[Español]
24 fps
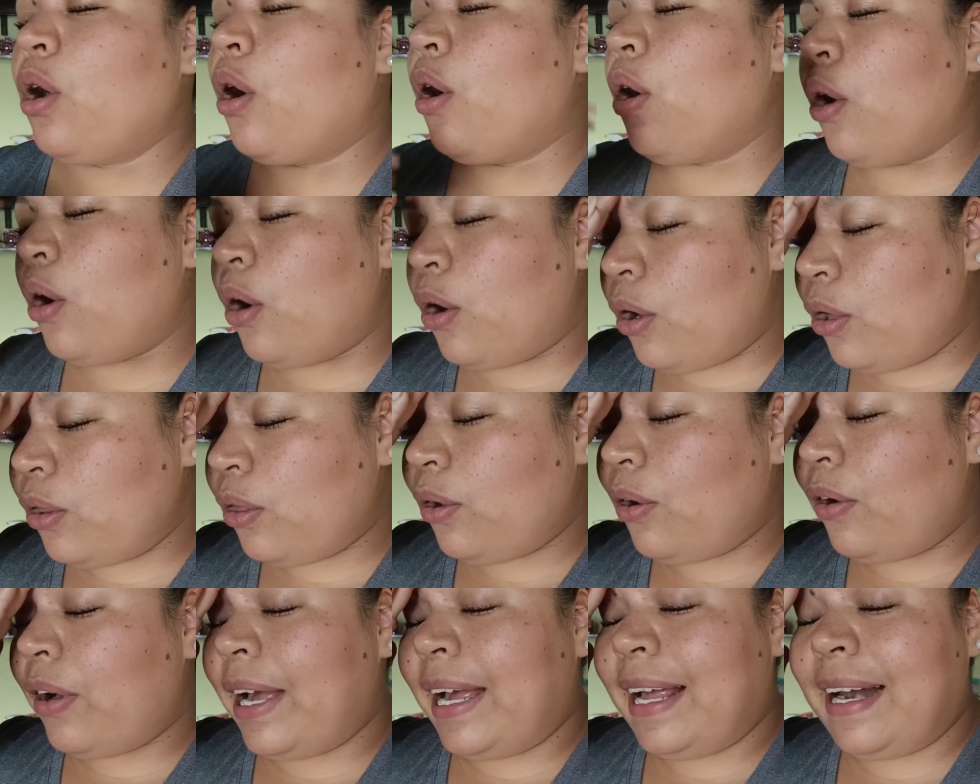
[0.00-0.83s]

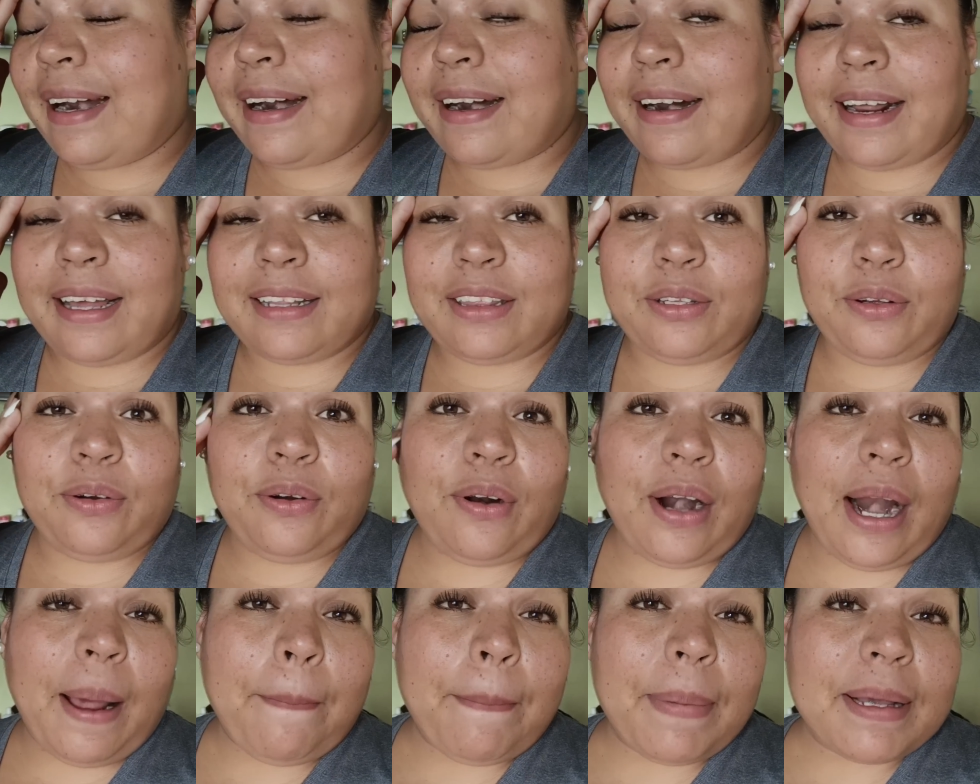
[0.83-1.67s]
Todo el rato
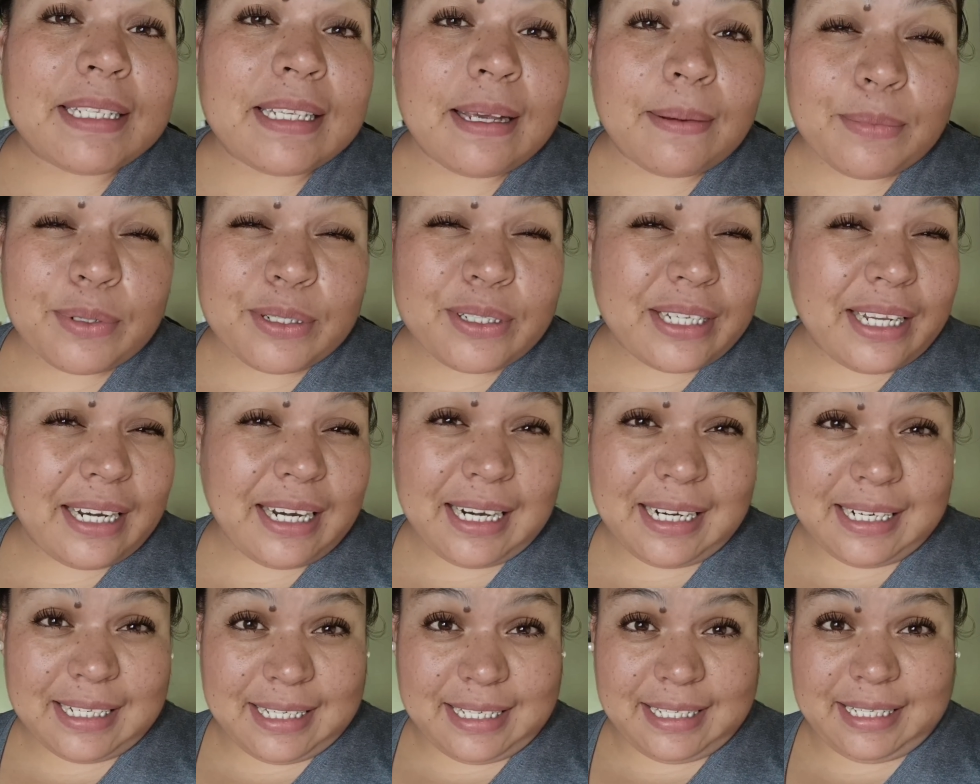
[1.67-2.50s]
nos la pasamos en
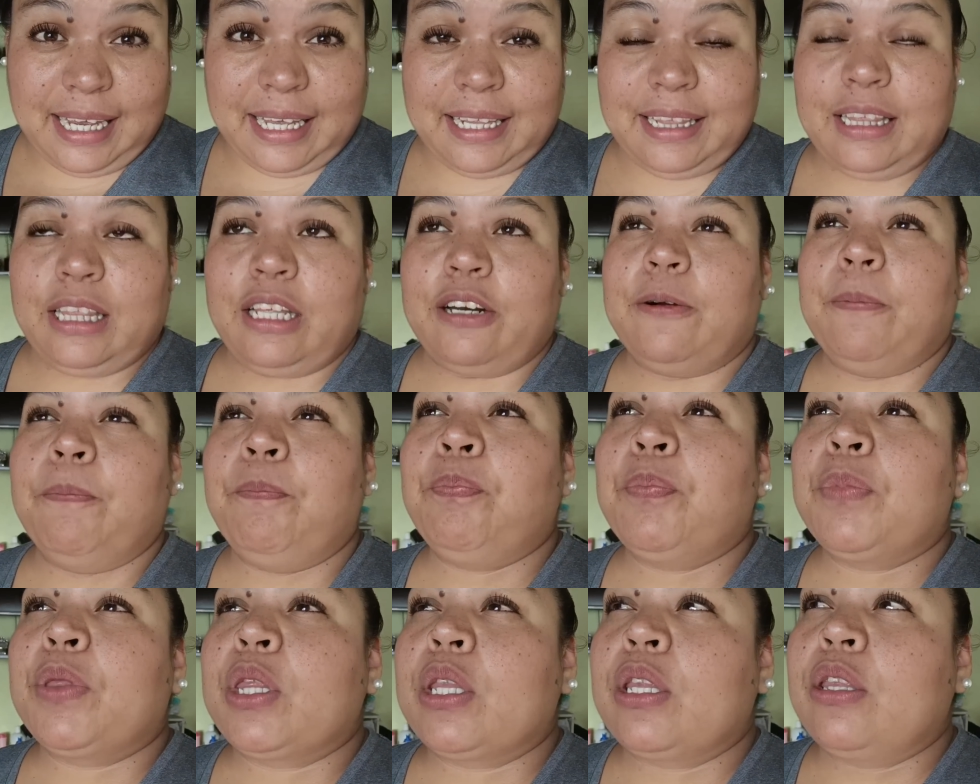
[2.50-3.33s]
el centro.
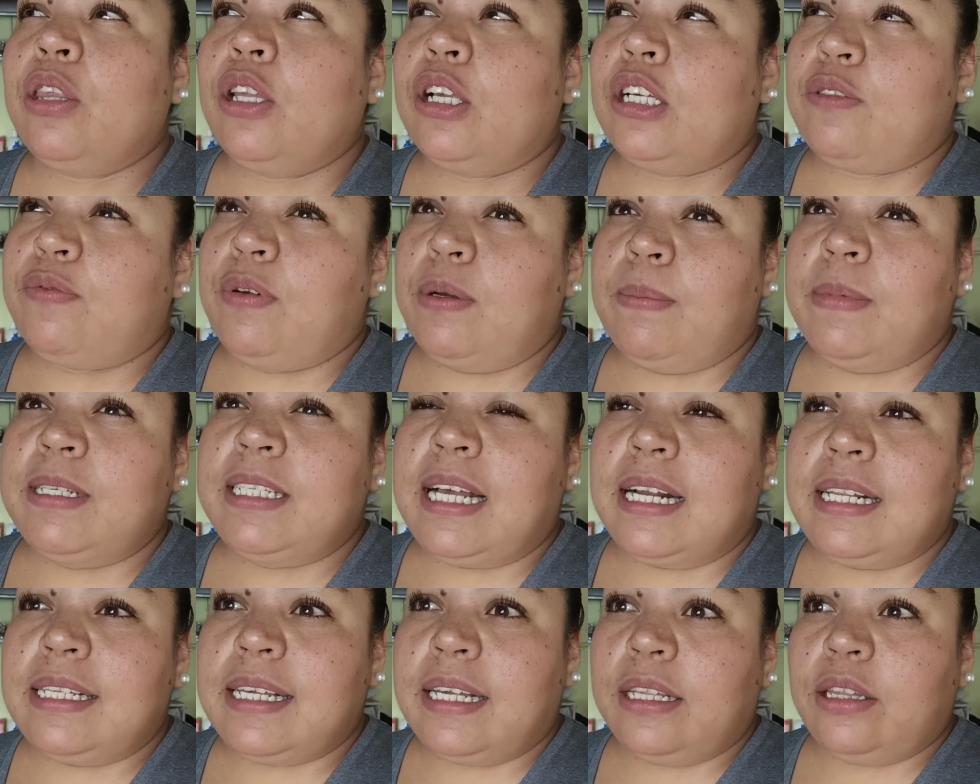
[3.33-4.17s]
Nos
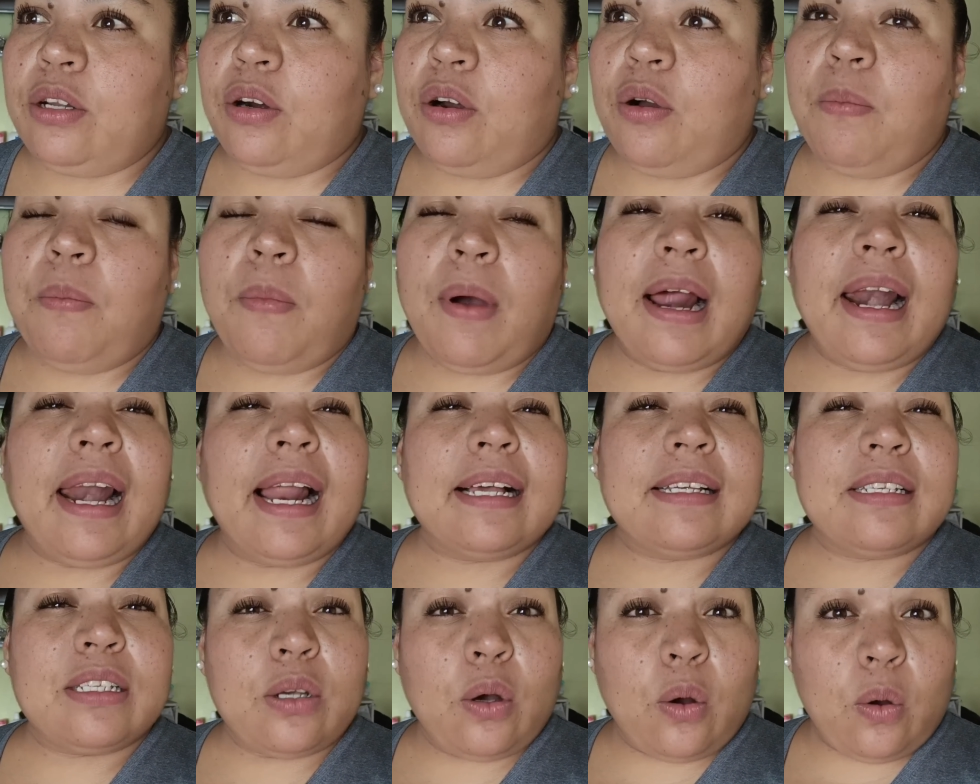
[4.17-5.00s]
fuimos al centro como a
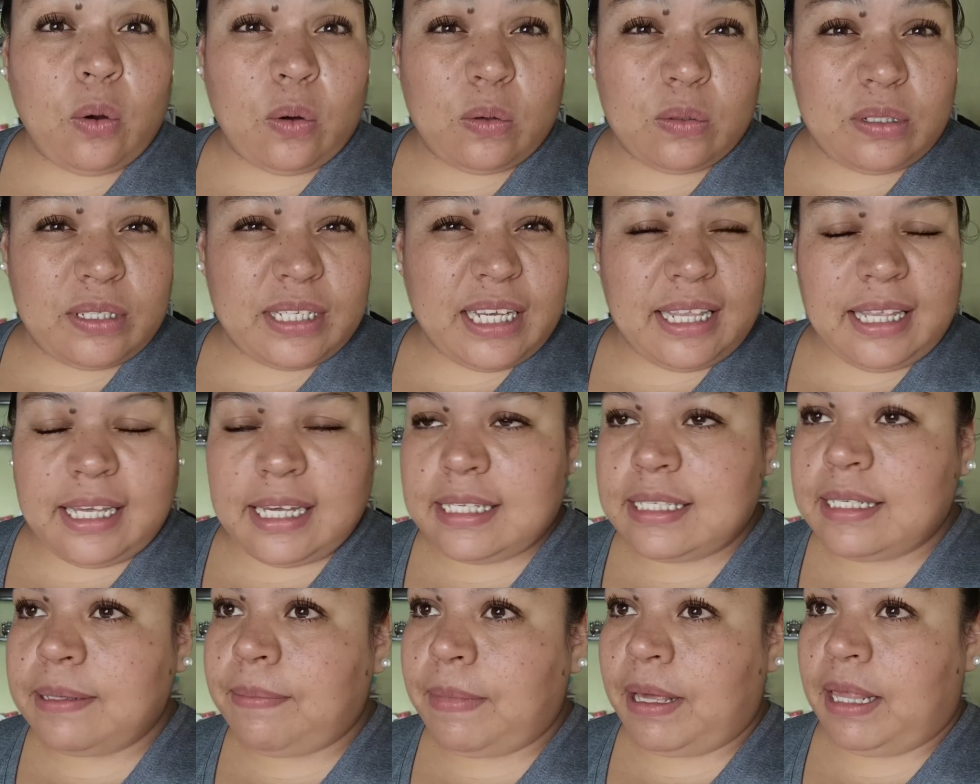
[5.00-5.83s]
las 11,
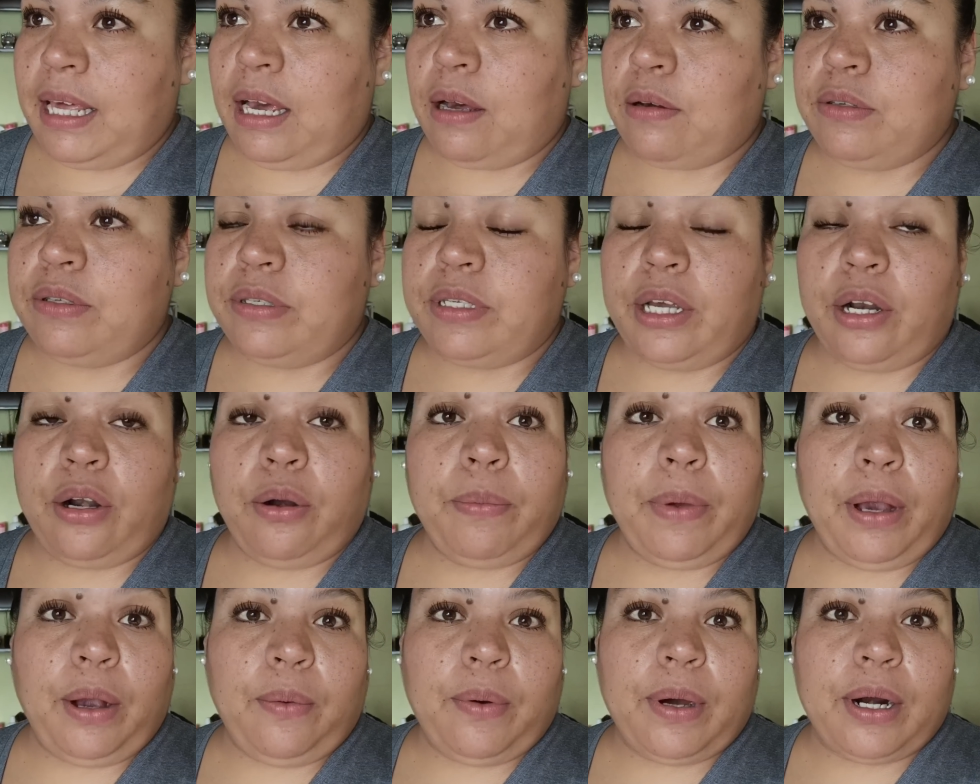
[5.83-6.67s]
10 y media, 11,
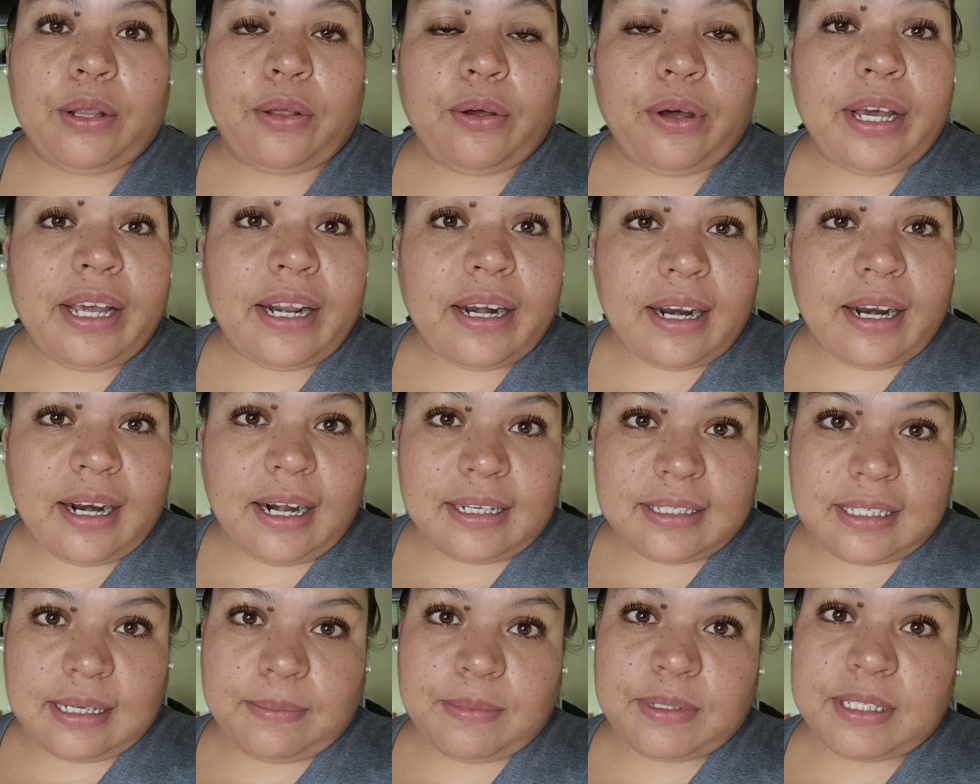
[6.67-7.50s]
no me acuerdo, y
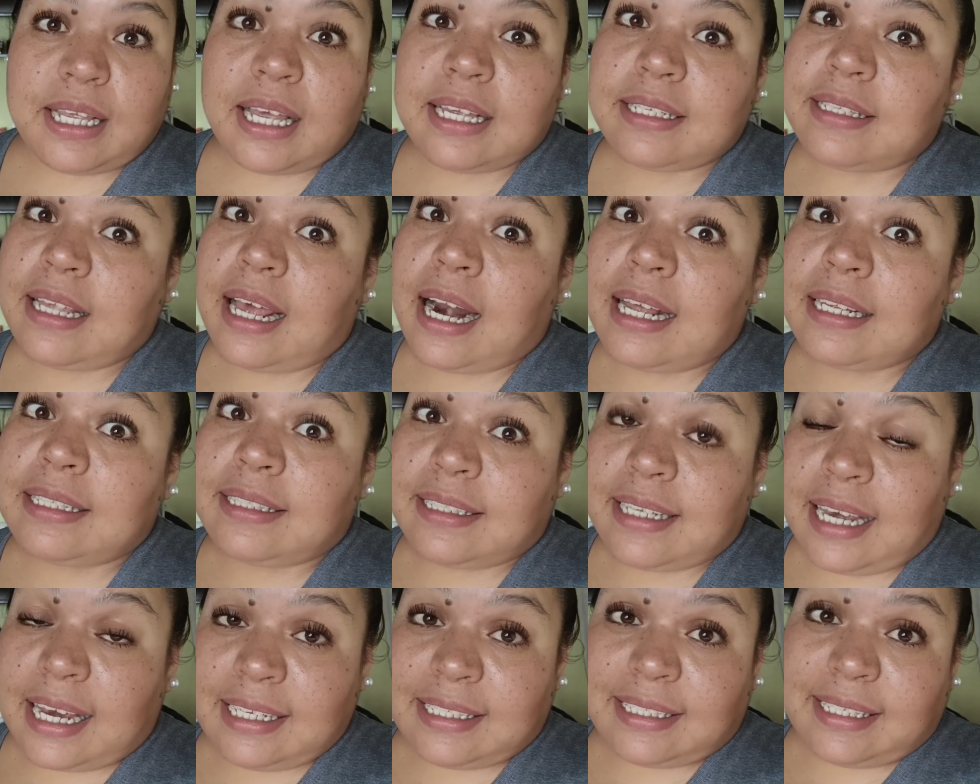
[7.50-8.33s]
regresamos hasta las
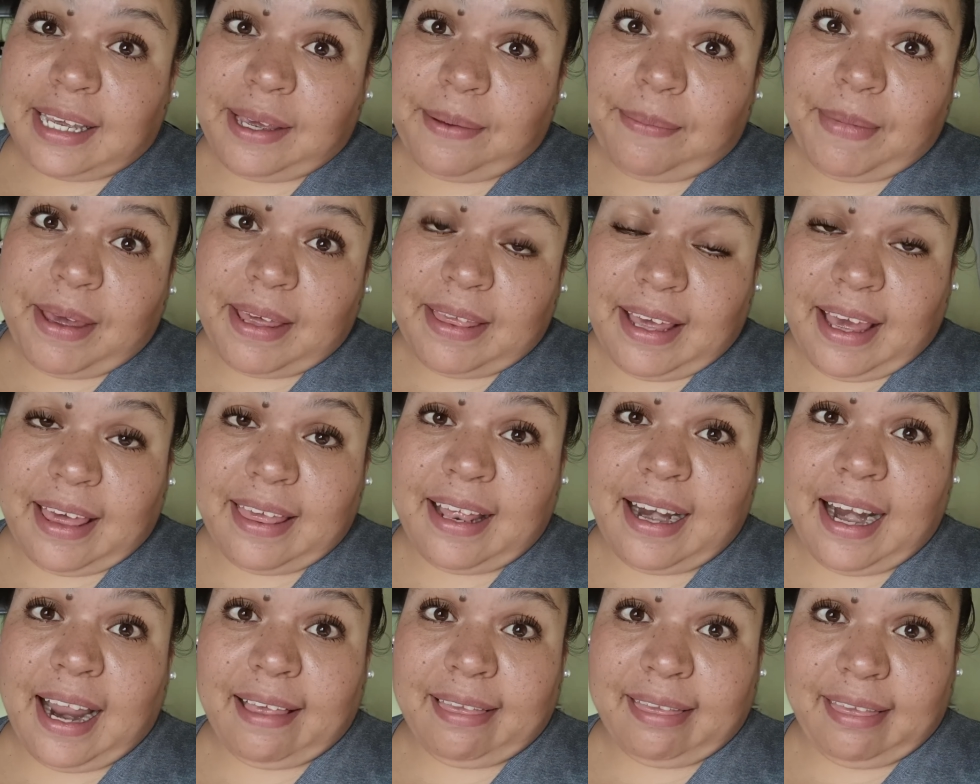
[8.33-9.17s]
6 y media
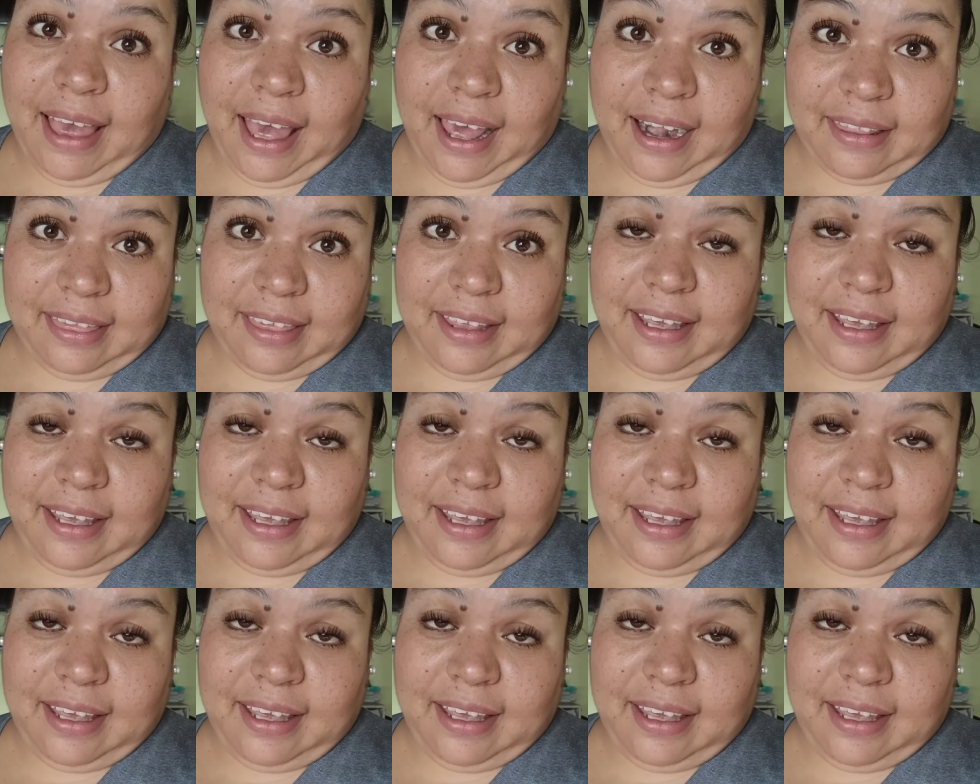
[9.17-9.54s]
de la tarde.